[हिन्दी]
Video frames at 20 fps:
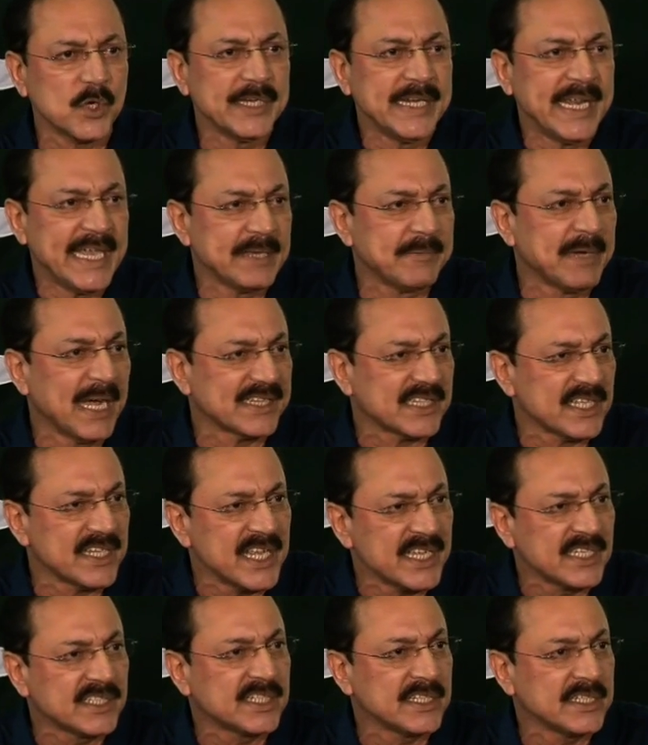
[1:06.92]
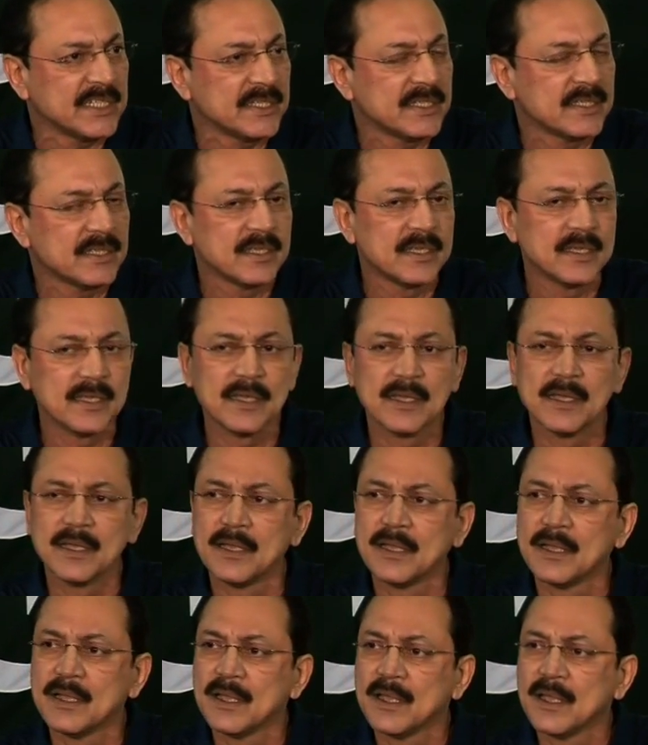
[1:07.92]
कौन बचेगा और कौन
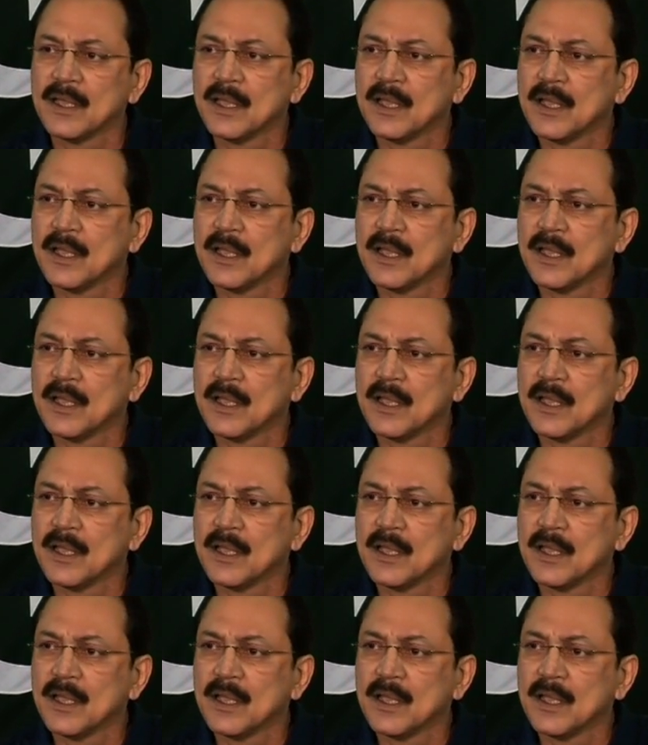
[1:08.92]
जाएगा